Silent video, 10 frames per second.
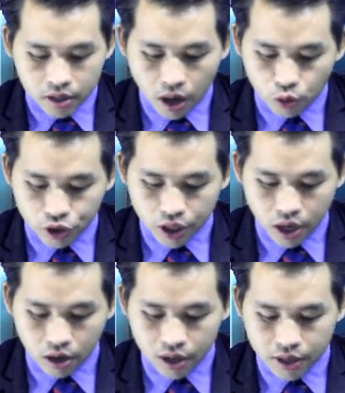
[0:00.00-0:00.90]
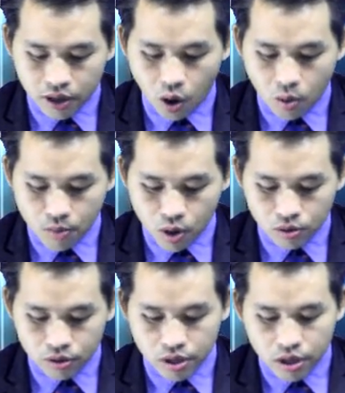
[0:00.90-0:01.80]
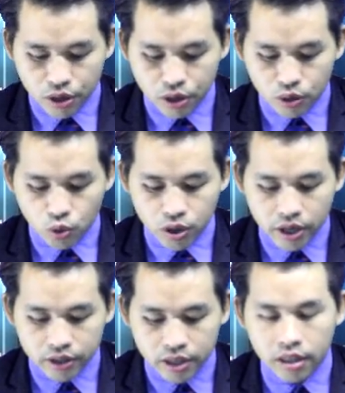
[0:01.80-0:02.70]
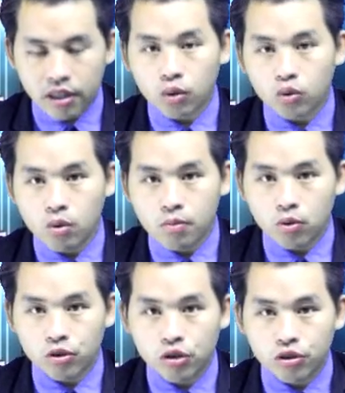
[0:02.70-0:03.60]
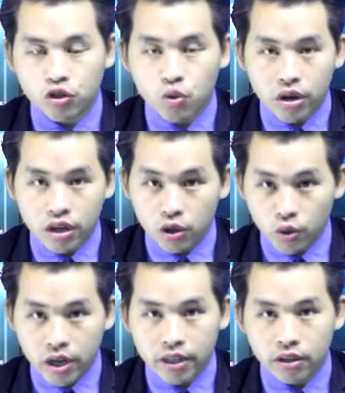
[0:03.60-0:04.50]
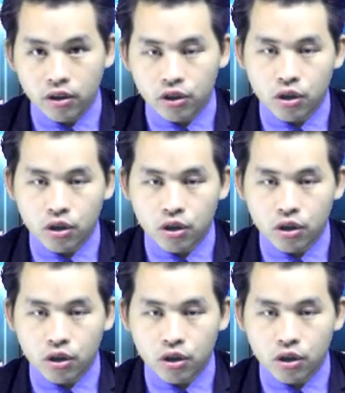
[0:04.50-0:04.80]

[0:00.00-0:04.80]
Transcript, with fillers: thảo xi hào ly cỏ mong nửa tù khăn thia tàu tô mù son chuột nửa tù khăn nhớ